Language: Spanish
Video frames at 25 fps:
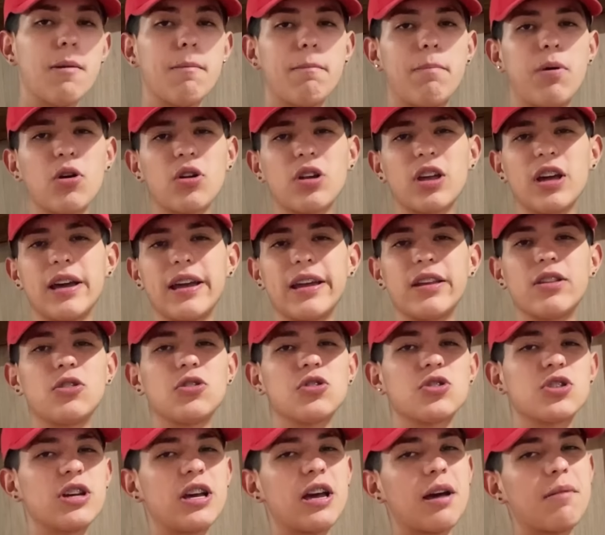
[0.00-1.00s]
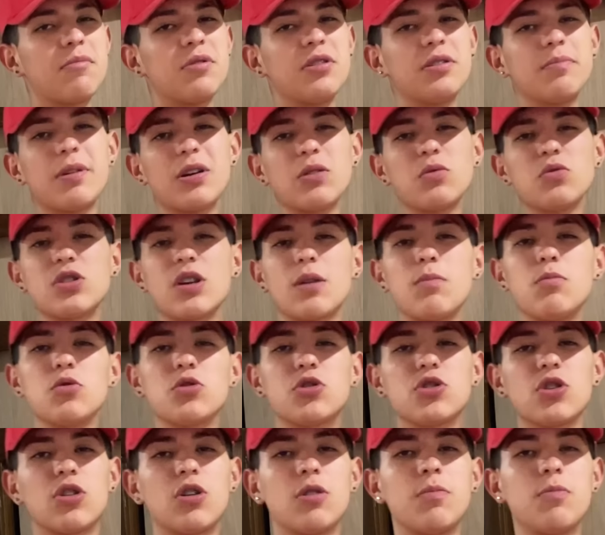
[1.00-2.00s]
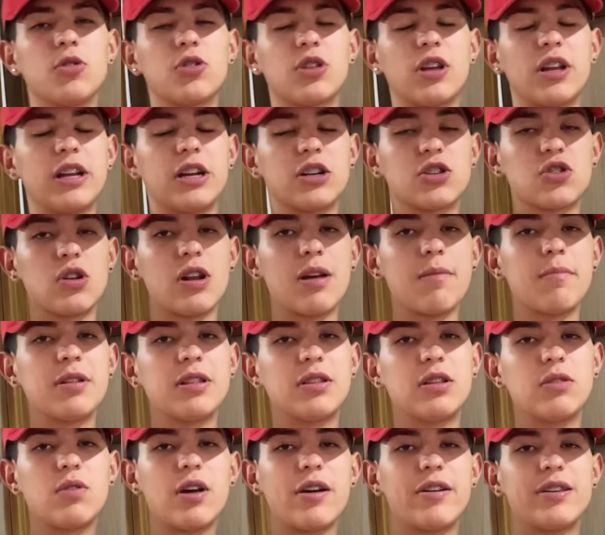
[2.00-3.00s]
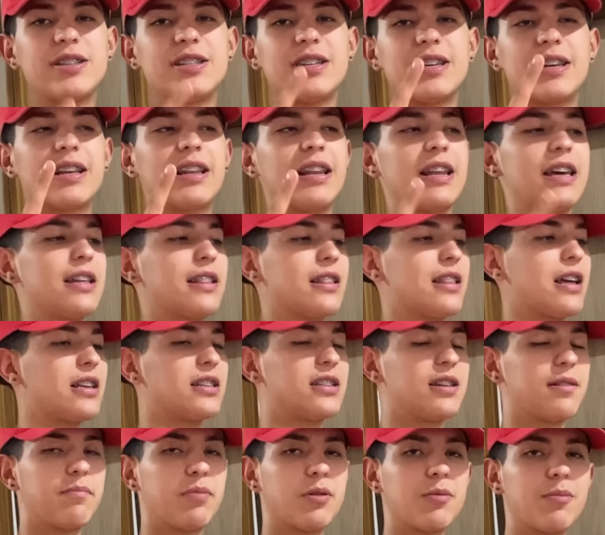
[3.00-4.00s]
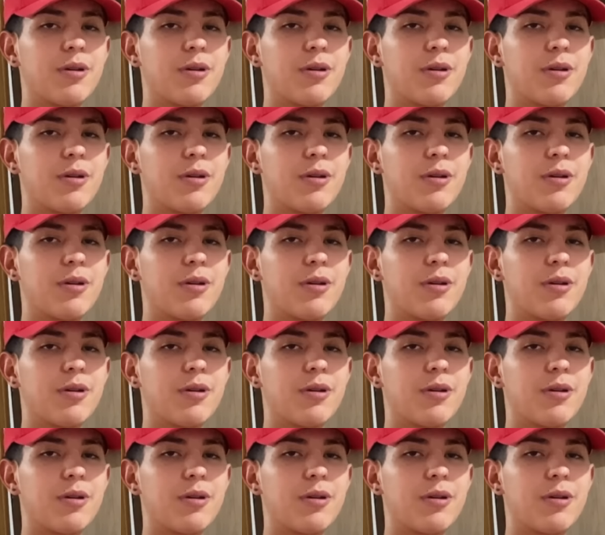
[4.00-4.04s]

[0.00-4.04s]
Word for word: porque, no sé, a mí me gusta mucho como tener solamente una bicicleta, siempre